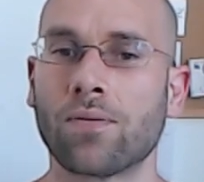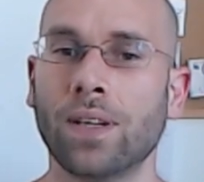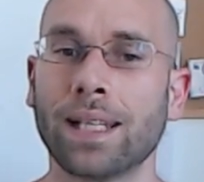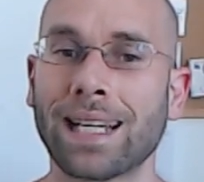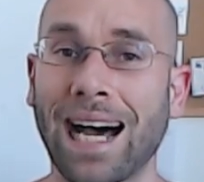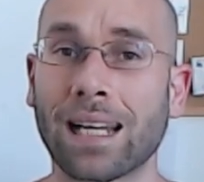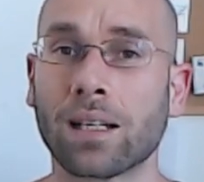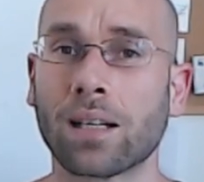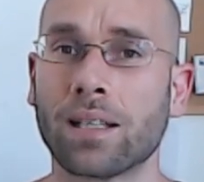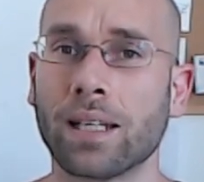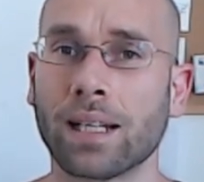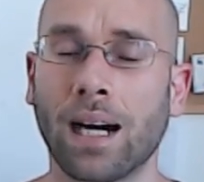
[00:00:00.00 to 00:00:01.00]
wenig andere
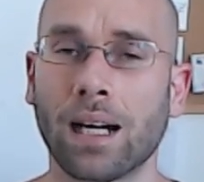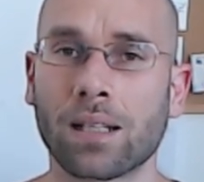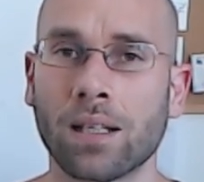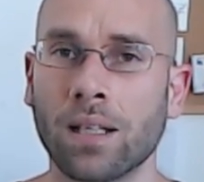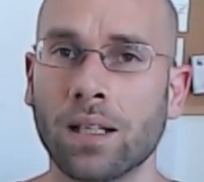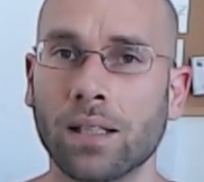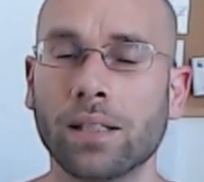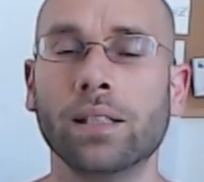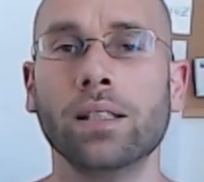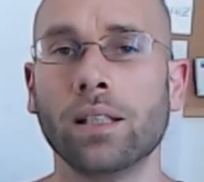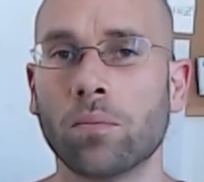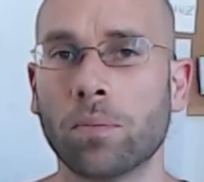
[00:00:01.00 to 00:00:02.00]
Dinge hat,
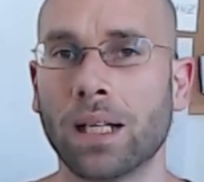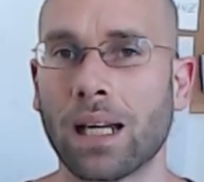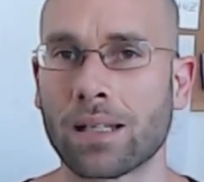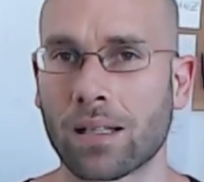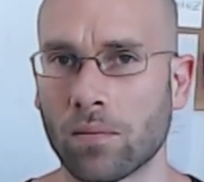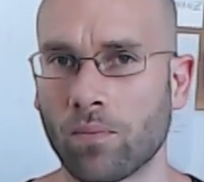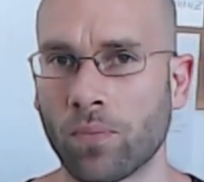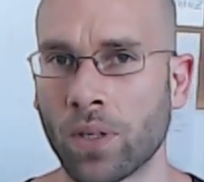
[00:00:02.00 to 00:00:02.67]
die ihn belasten.